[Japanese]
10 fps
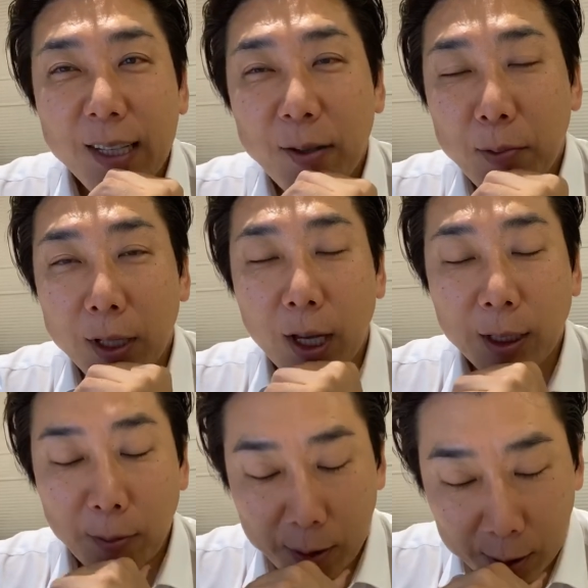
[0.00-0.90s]
また明
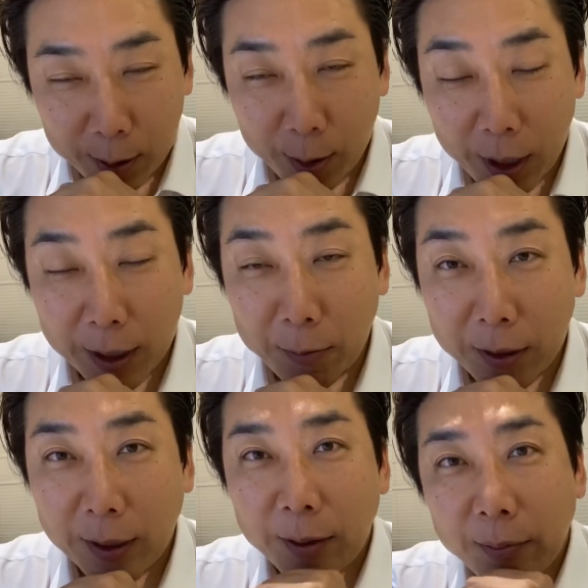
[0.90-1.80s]
日もよろしくお願いしま
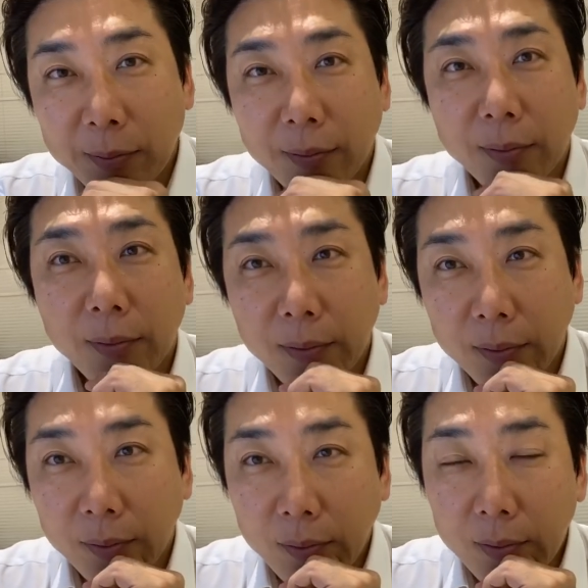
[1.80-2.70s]

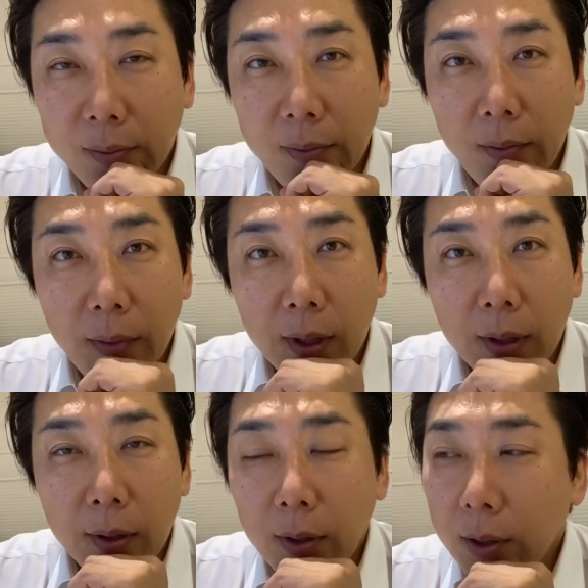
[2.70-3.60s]

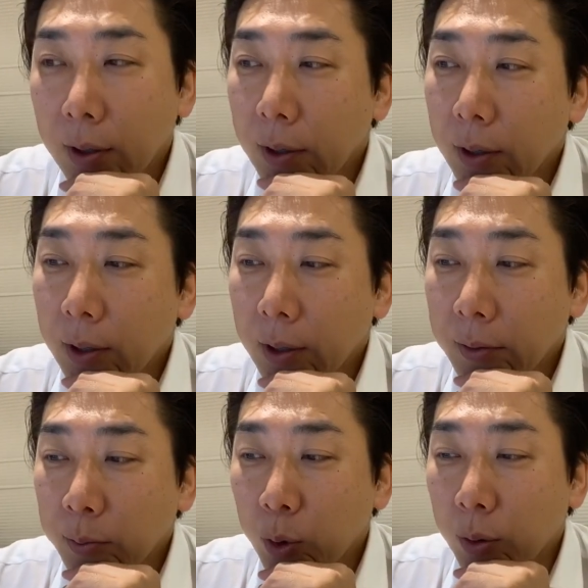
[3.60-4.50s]

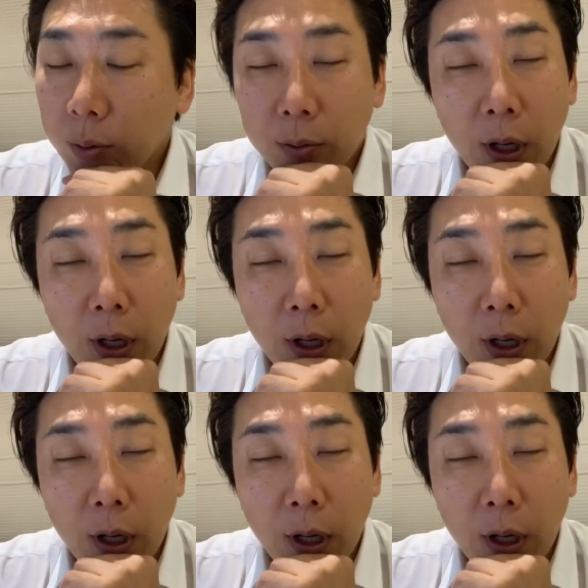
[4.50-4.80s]
す」もう